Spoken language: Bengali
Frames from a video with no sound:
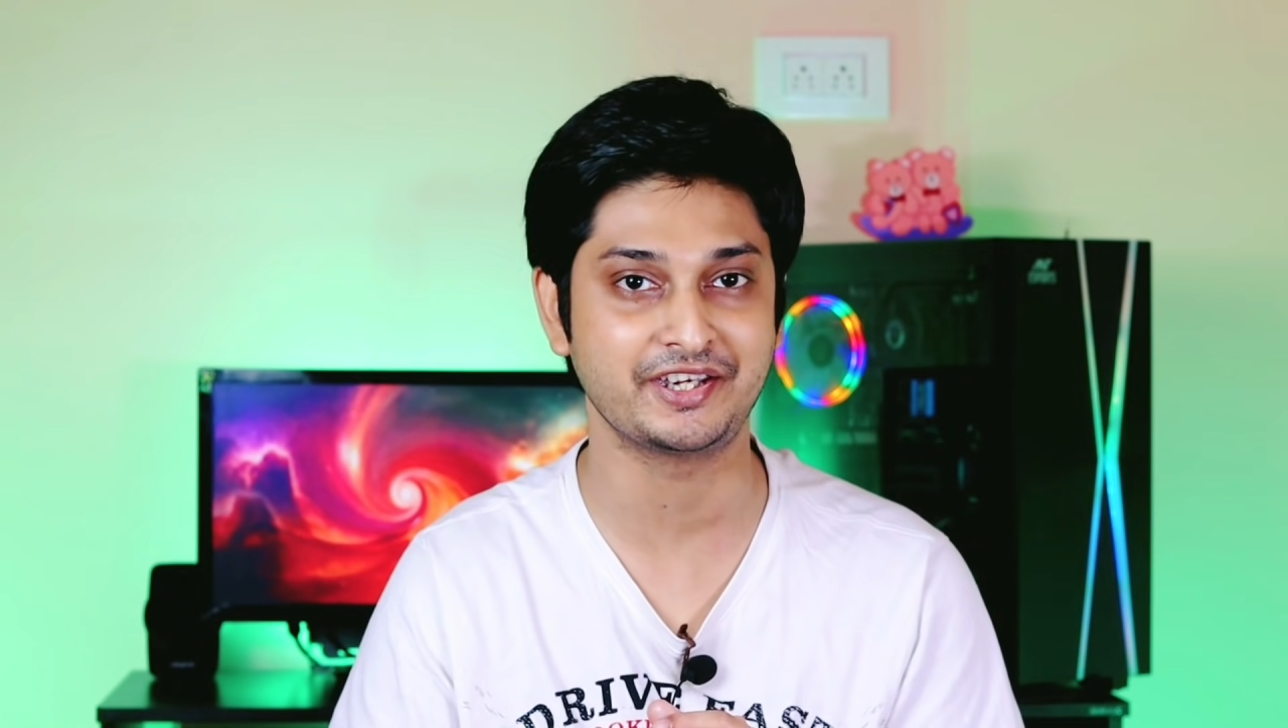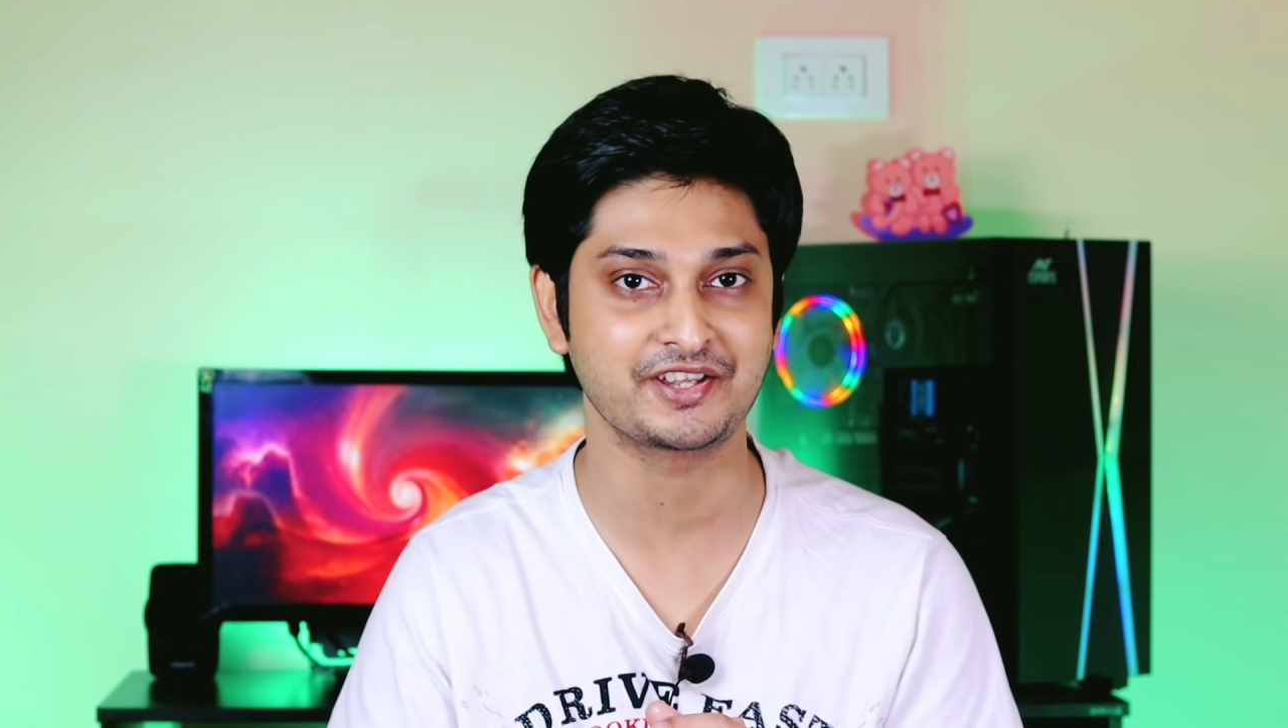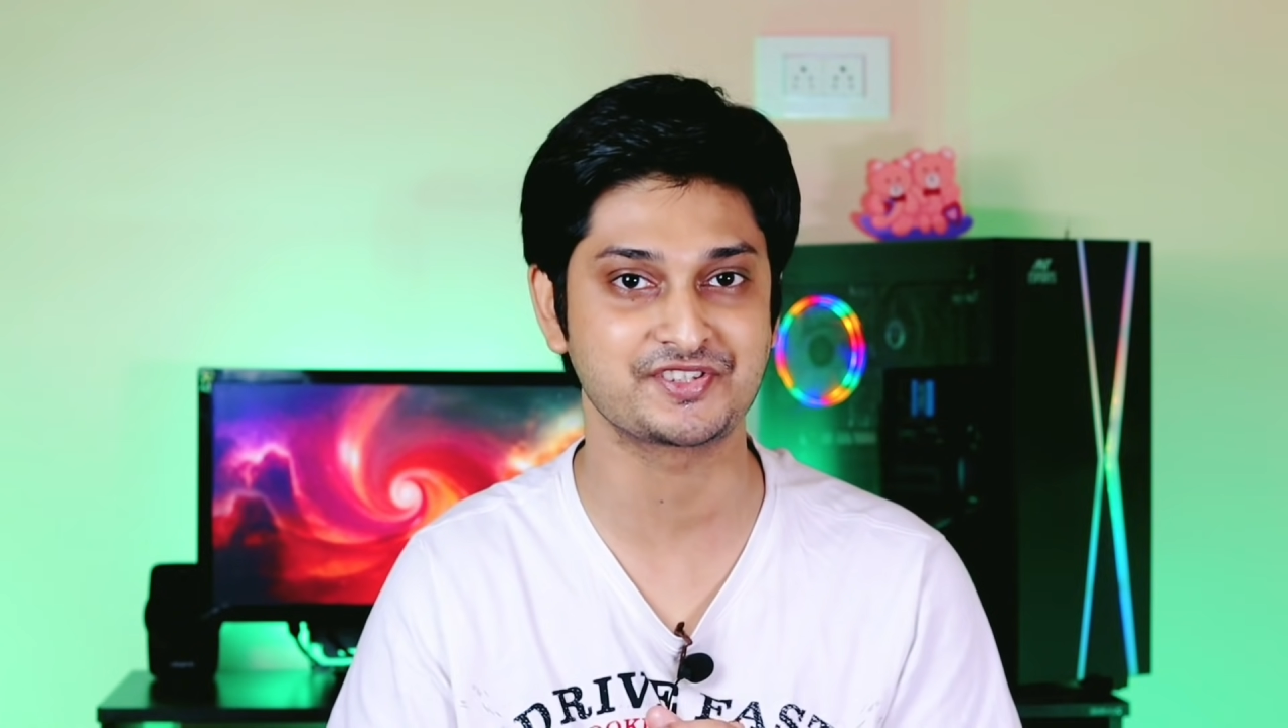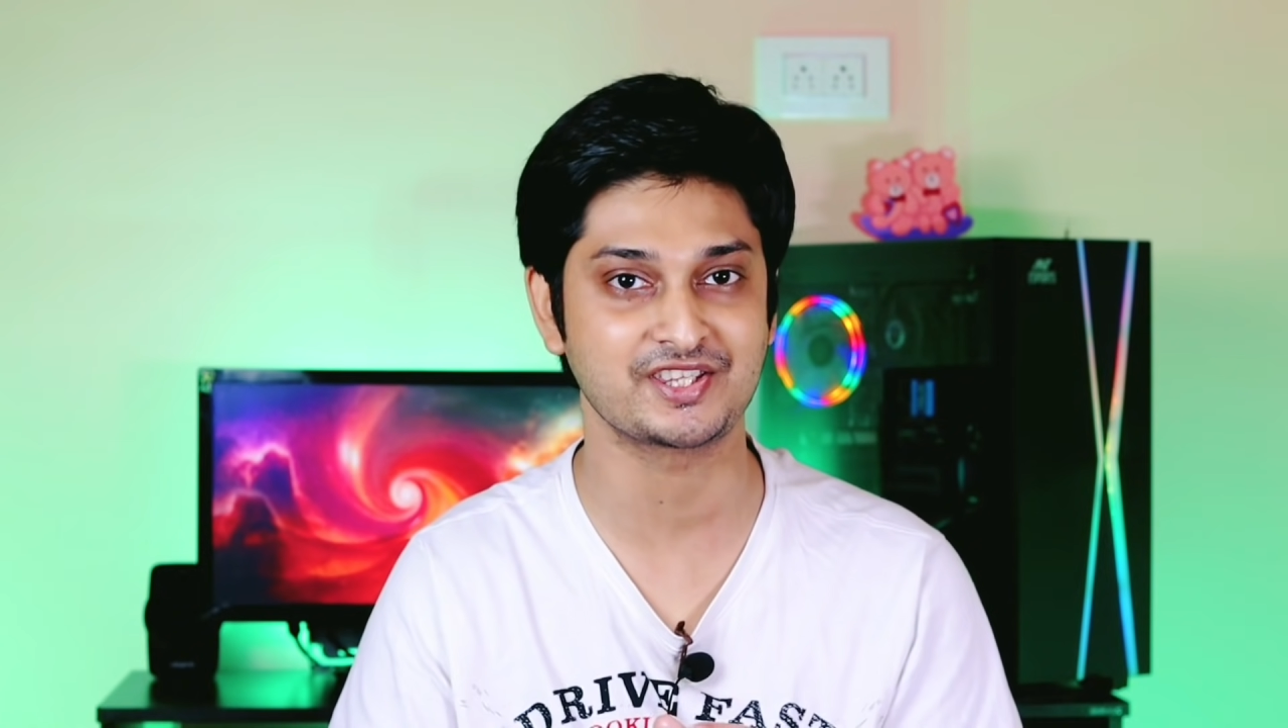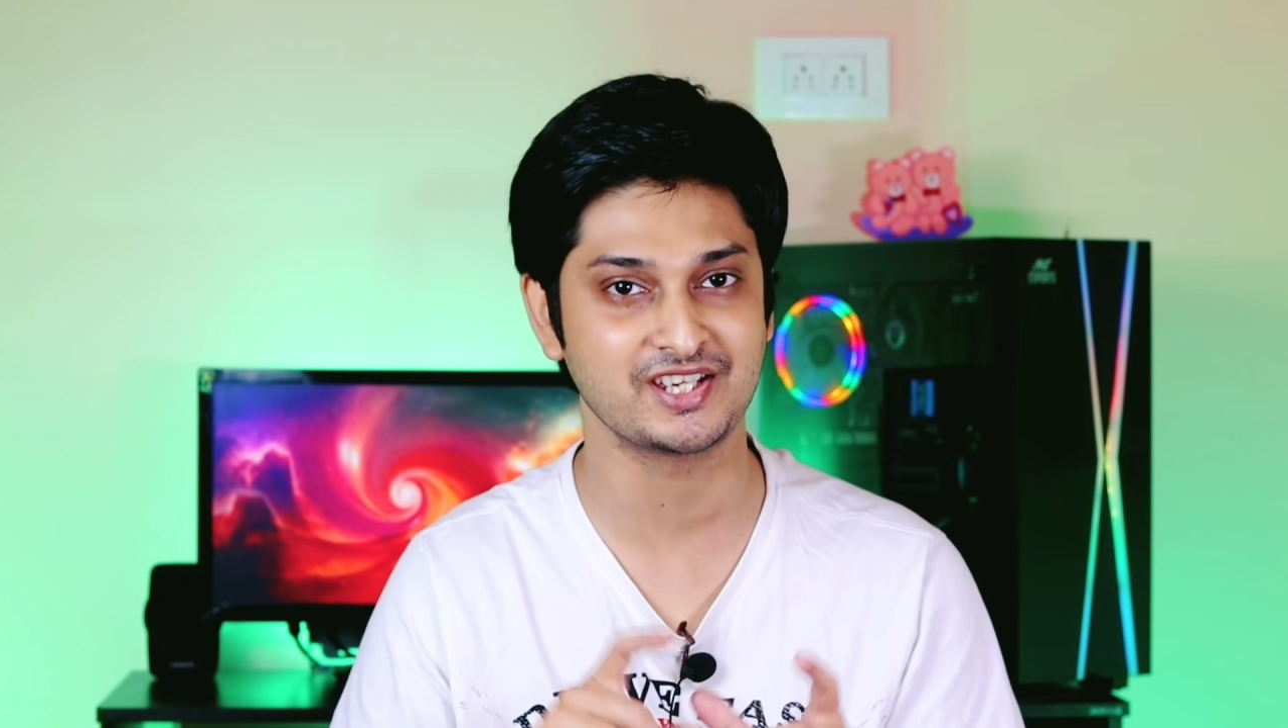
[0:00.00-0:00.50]

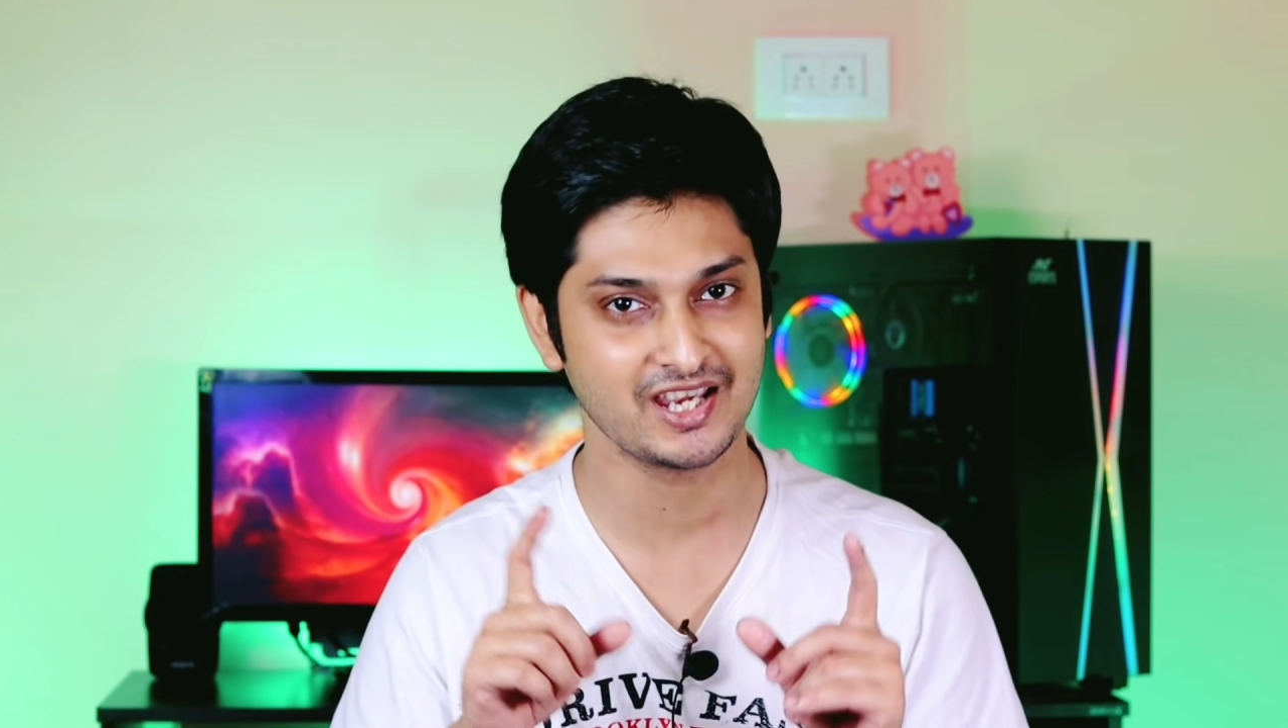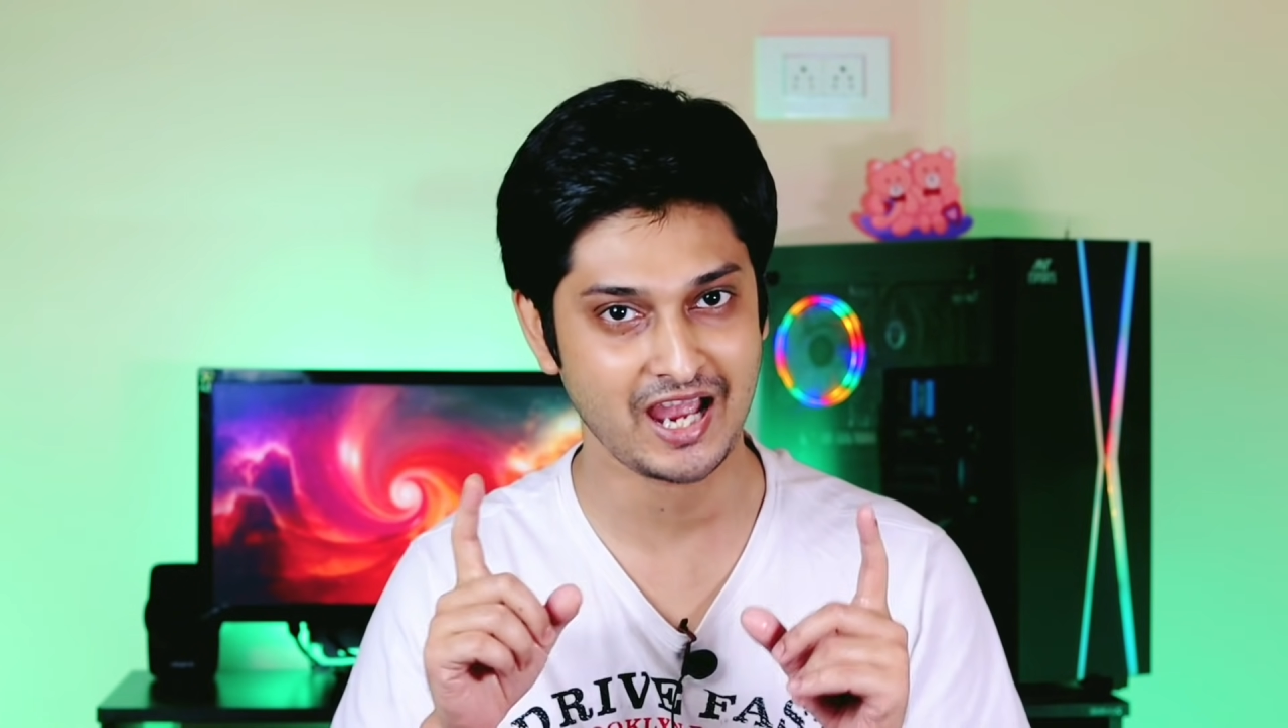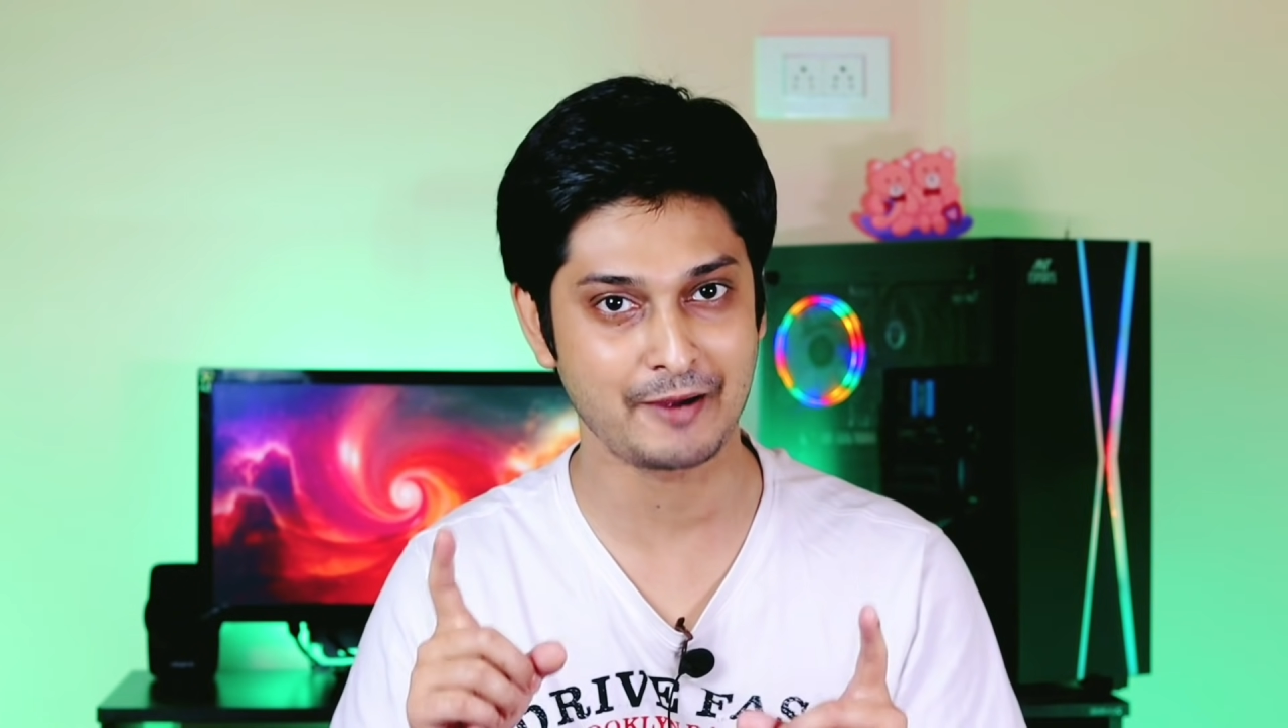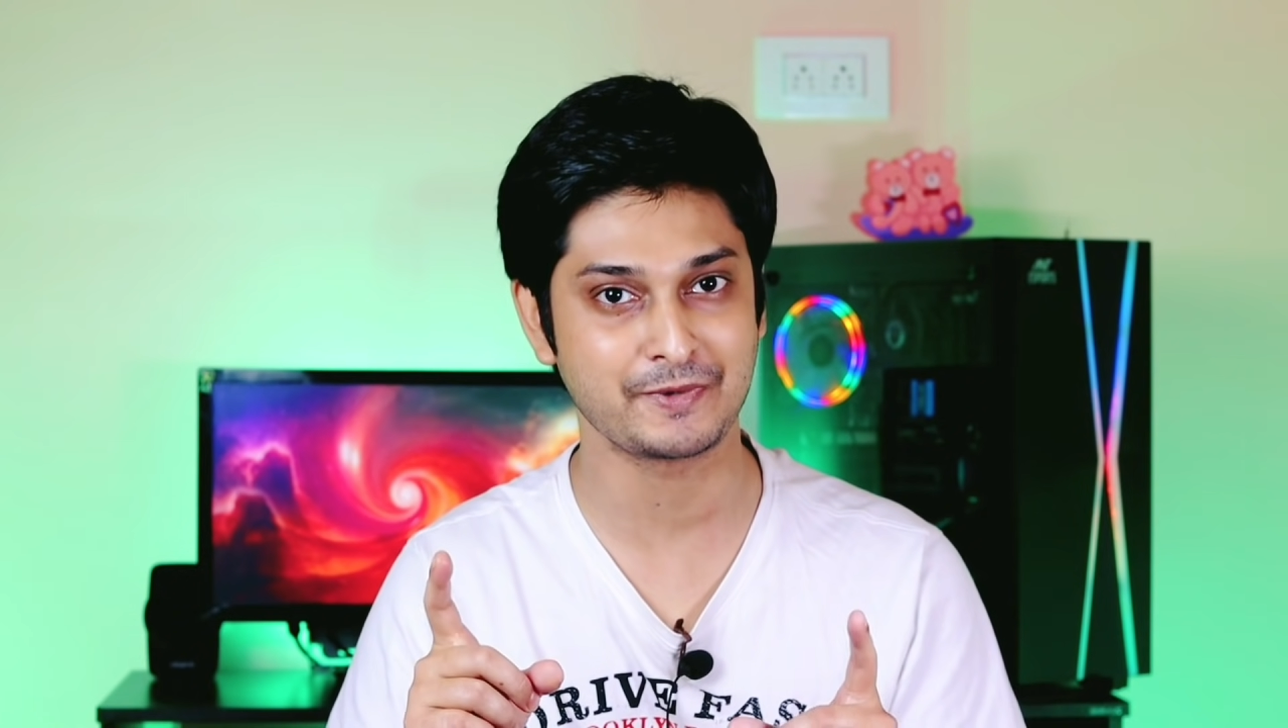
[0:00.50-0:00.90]
ইন্টারেস্ট আছে